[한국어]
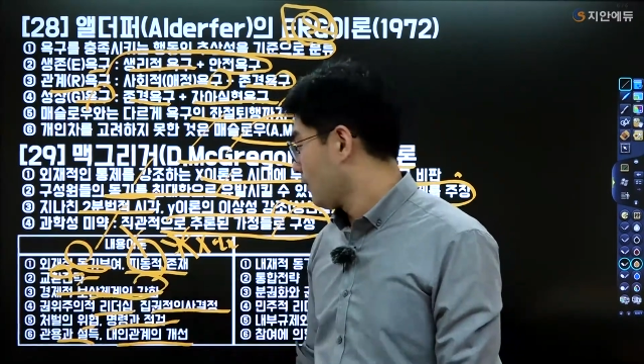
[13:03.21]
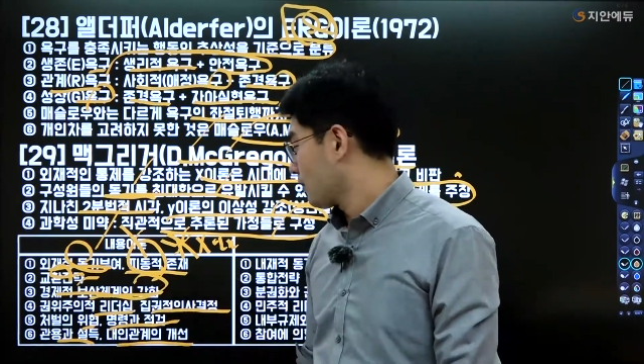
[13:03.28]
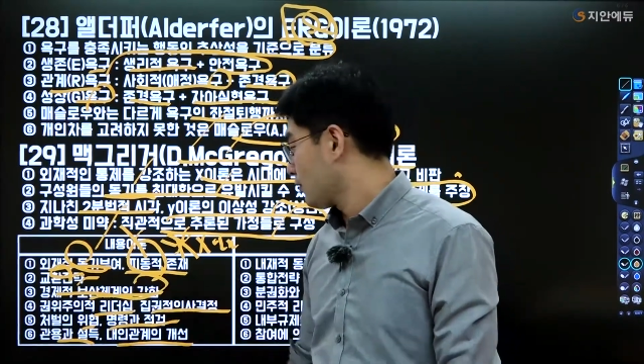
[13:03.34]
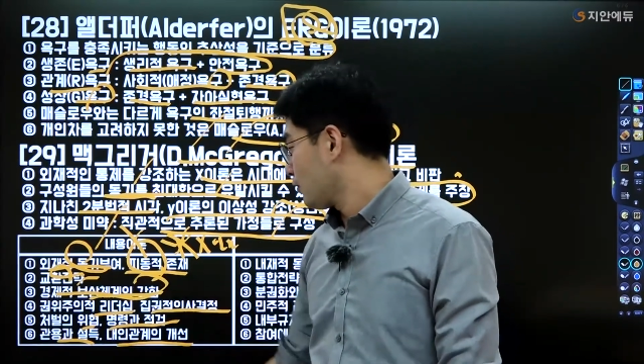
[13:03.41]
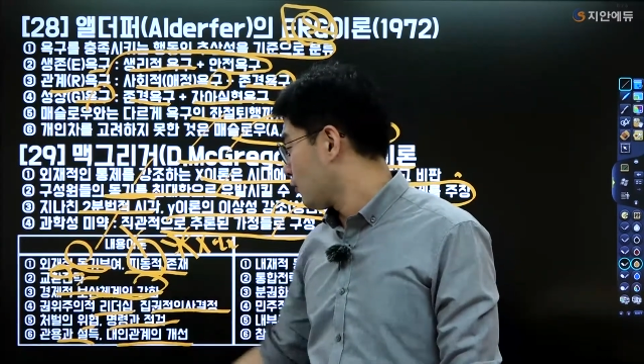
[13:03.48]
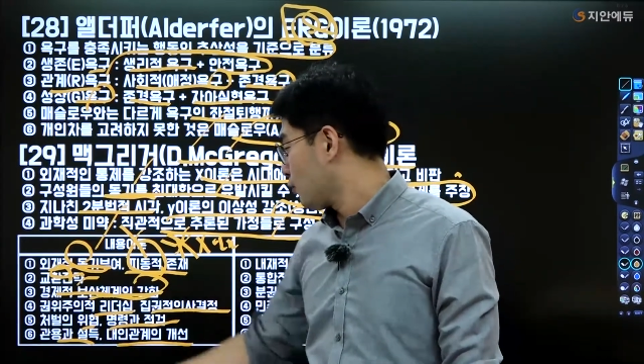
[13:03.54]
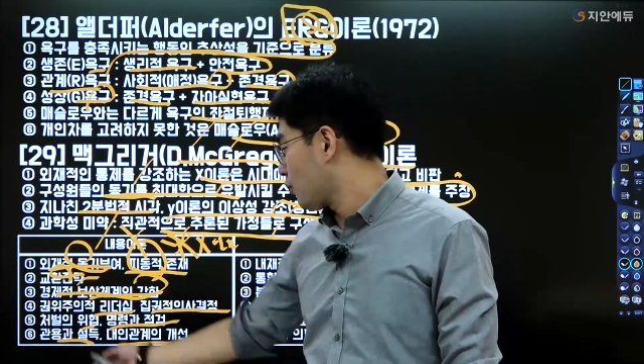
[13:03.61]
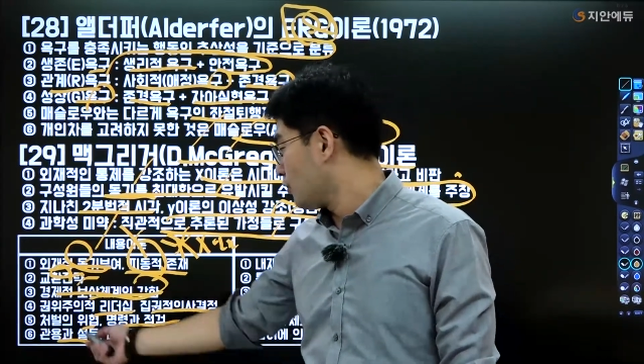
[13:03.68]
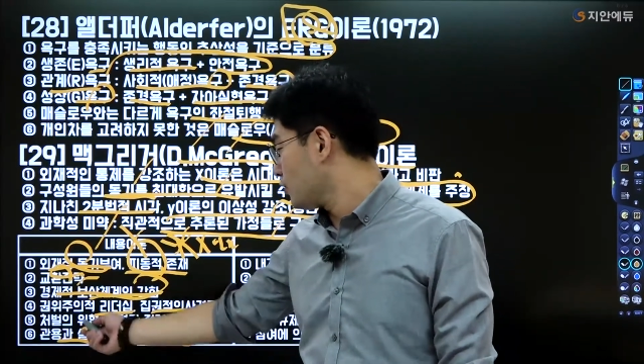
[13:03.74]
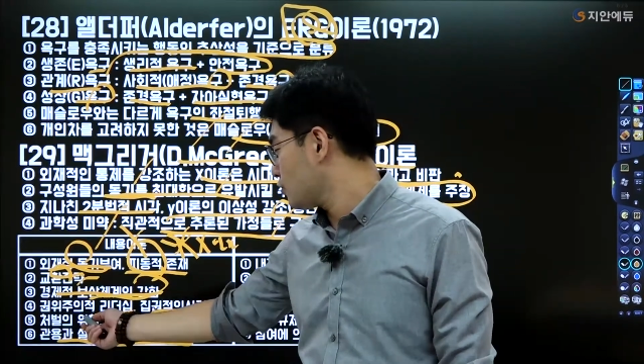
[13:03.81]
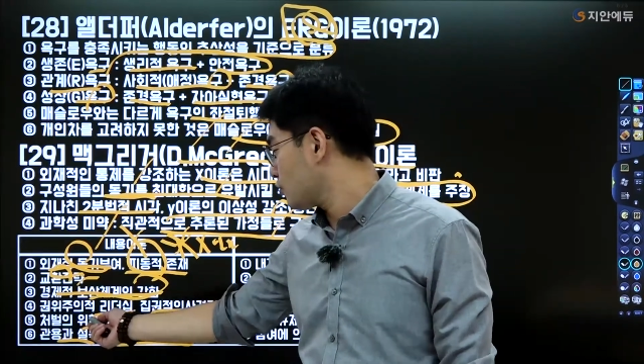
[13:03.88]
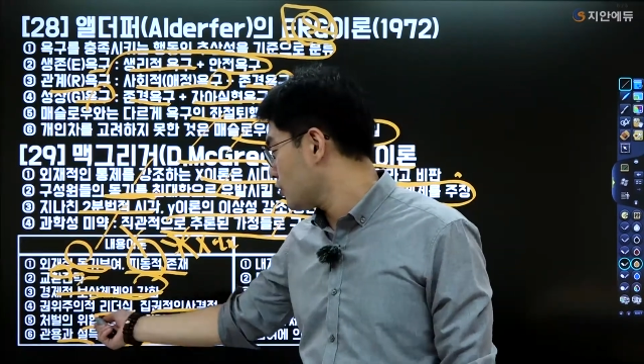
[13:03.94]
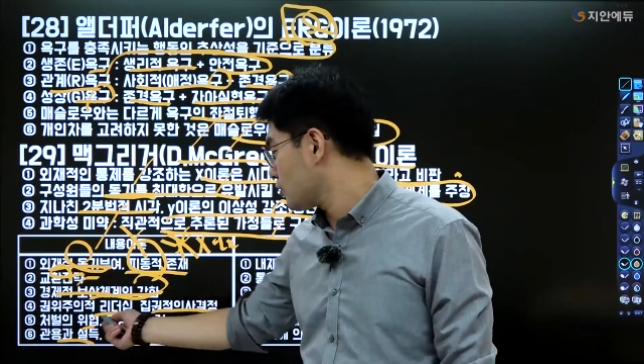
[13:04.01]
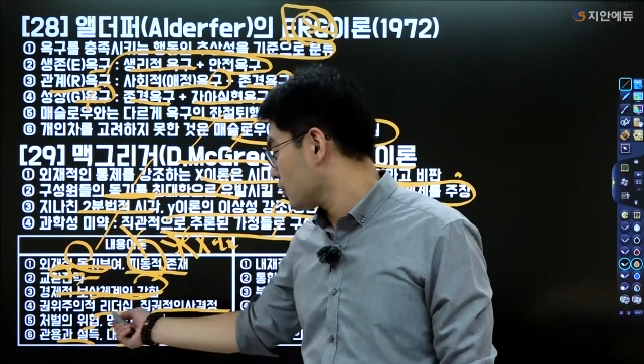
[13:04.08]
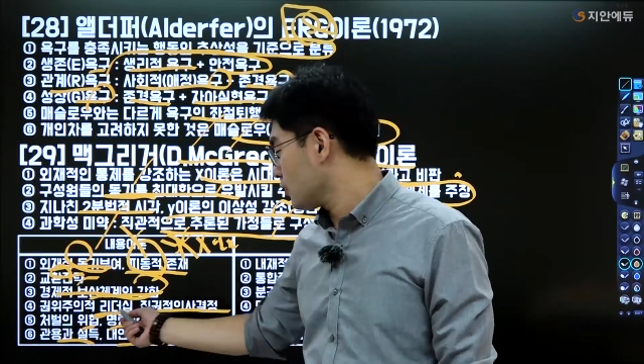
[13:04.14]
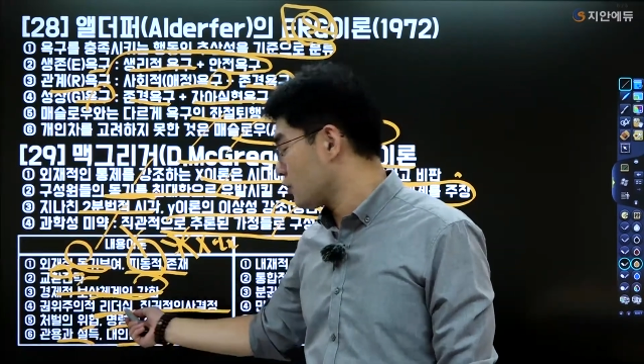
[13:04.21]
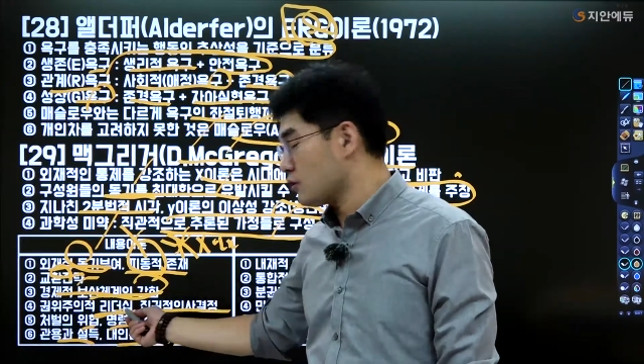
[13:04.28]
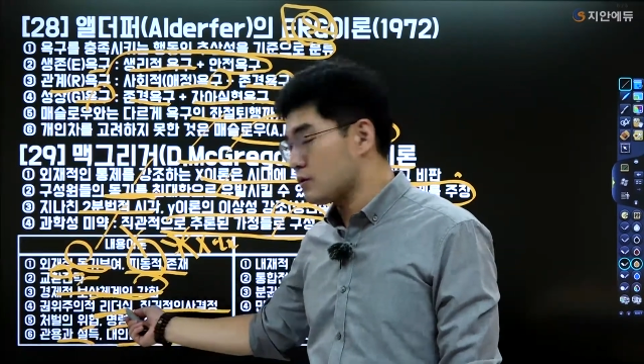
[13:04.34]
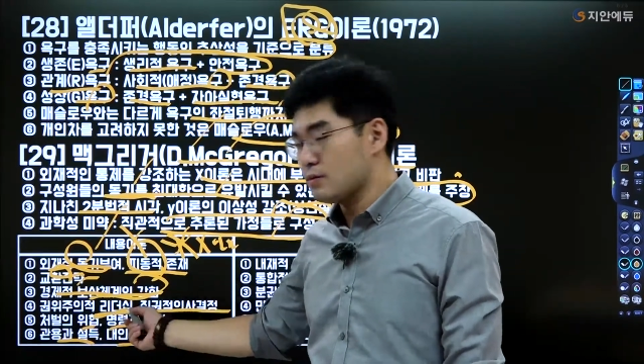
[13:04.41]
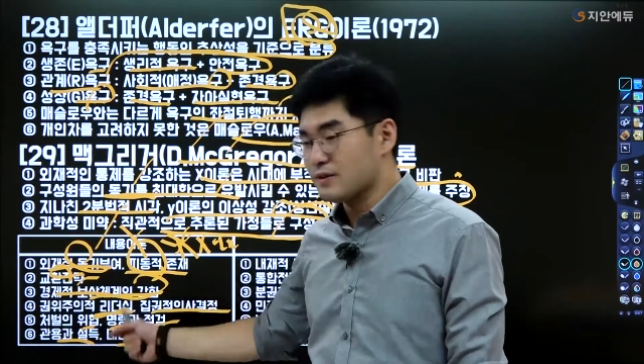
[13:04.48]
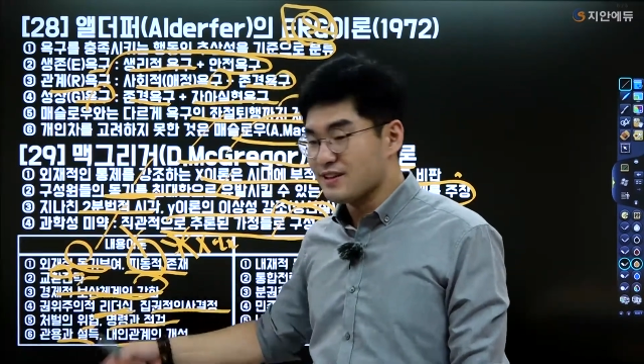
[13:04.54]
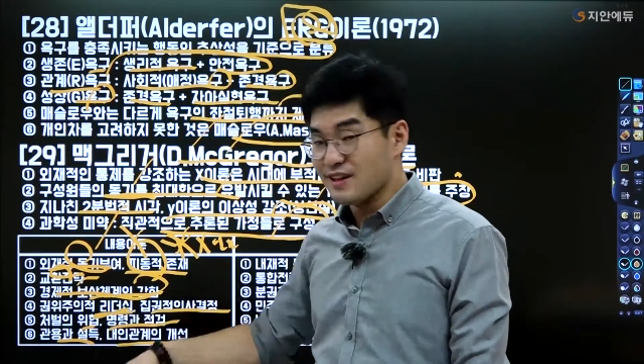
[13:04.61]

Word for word: 그리고 권위주의적 리더십